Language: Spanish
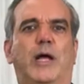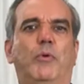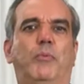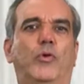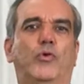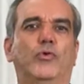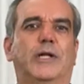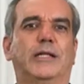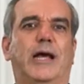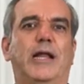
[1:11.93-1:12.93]
Eh,
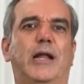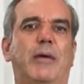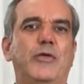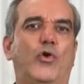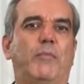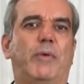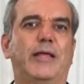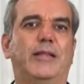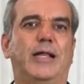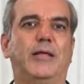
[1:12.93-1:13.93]
muy activo el
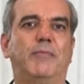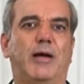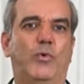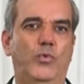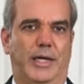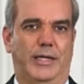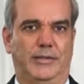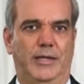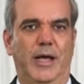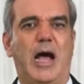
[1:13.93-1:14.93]
presidente y el gobierno va a ir
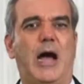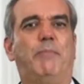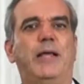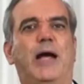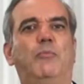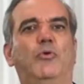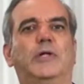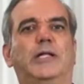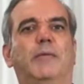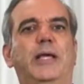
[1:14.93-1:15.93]
anunciando en el
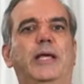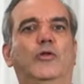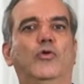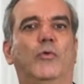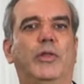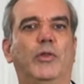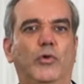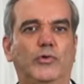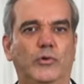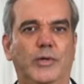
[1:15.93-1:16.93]
curso
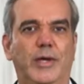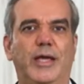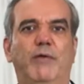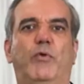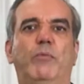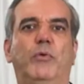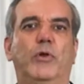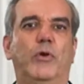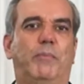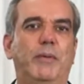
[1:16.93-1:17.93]
de, bueno, desde
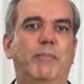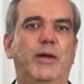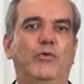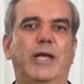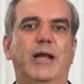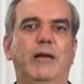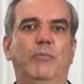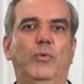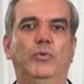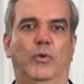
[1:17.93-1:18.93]
aquí hasta
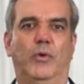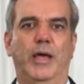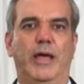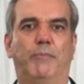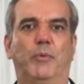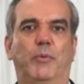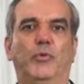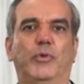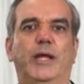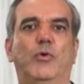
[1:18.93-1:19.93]
la primera
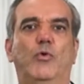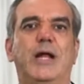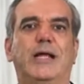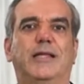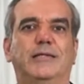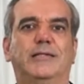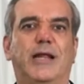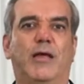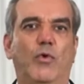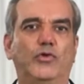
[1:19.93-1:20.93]
semana de este mes, hasta
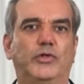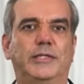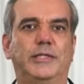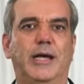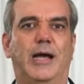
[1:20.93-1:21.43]
el día 7